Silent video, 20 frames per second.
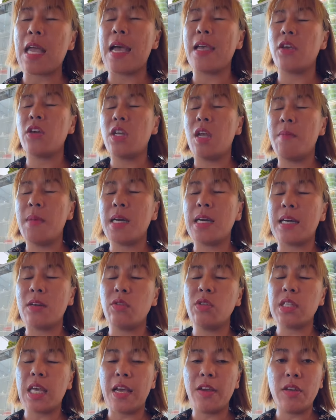tayo na
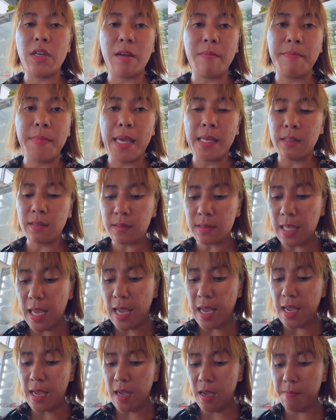magkaroon tayo ng
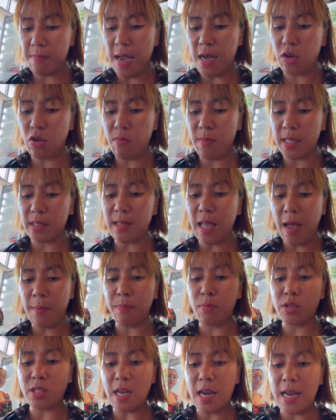benta bago
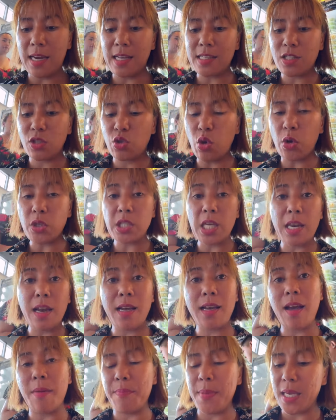matapos ang alas 12
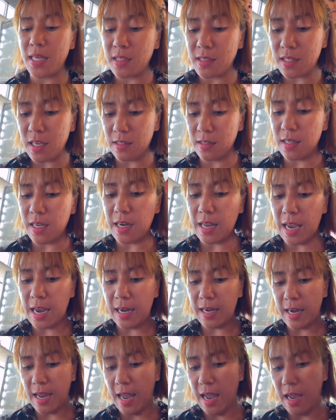ng gabi ni
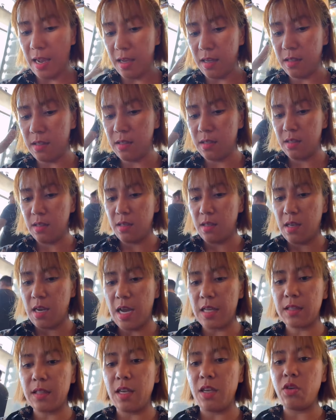Cinderella.
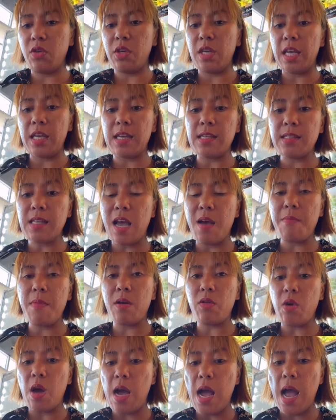At ngayon ay kasama
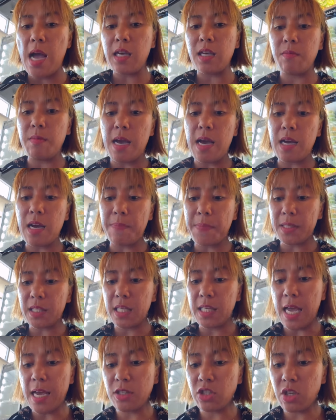ko ang aking mga
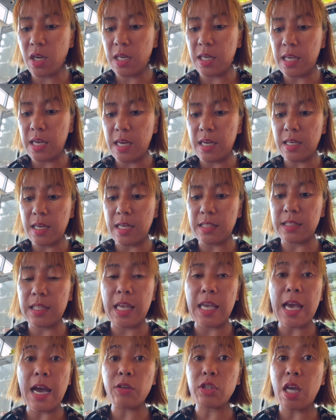kapatid. Actually,
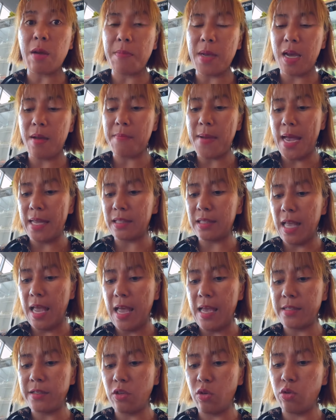nag-day out ang mga bata.
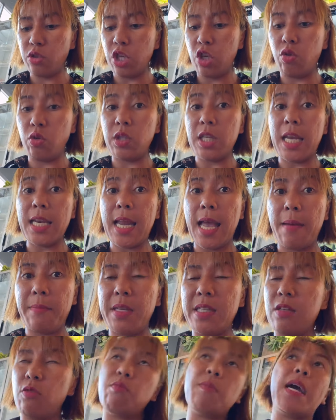So, sinundan
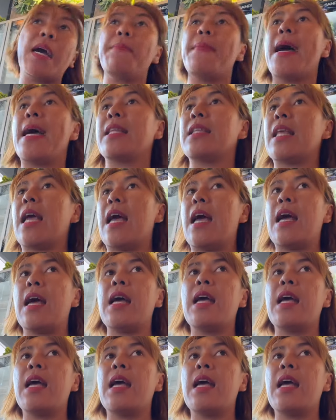namin ng mga bata.